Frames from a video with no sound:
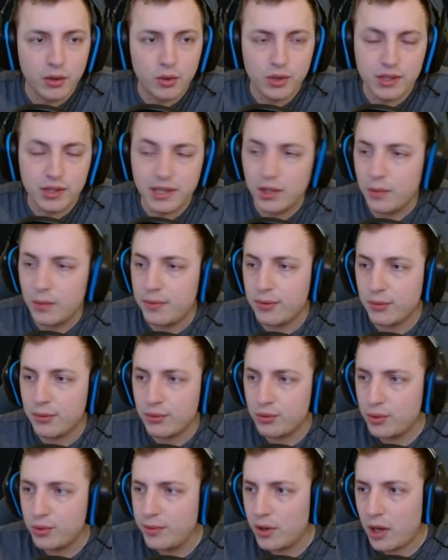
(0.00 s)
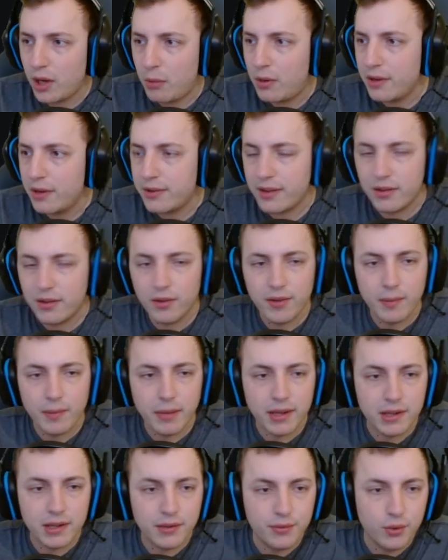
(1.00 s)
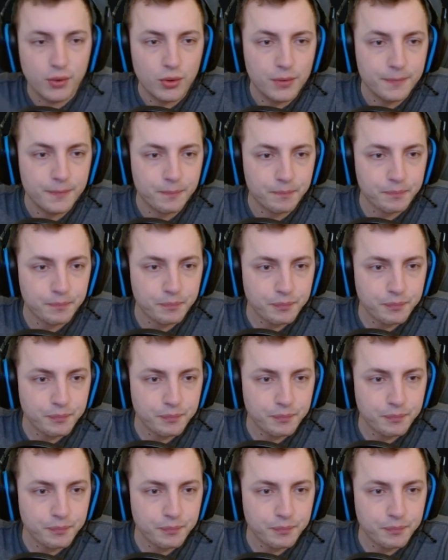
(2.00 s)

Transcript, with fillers: cocher l'option 2, mais normalement ça se fait par défaut